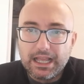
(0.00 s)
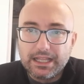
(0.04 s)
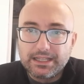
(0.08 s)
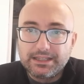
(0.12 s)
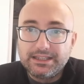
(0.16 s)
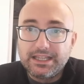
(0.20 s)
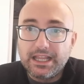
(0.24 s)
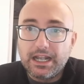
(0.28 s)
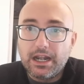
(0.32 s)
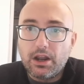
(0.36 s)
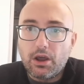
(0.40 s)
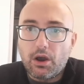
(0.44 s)

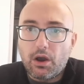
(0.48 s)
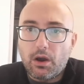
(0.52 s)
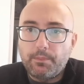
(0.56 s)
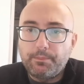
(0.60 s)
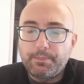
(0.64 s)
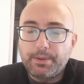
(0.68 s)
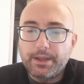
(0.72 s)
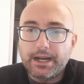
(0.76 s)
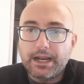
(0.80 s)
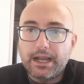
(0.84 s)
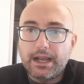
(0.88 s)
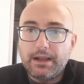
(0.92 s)

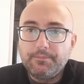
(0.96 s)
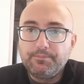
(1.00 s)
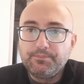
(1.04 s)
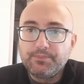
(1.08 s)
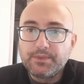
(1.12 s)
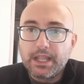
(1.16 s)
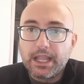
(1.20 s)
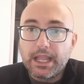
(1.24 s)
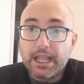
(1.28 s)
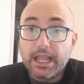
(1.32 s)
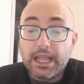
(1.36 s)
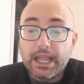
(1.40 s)
dell'opera,
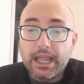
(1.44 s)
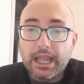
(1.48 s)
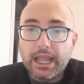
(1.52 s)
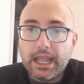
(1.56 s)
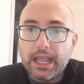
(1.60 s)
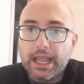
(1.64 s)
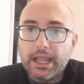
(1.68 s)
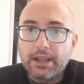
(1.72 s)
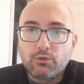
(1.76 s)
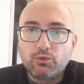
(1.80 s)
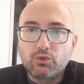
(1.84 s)
e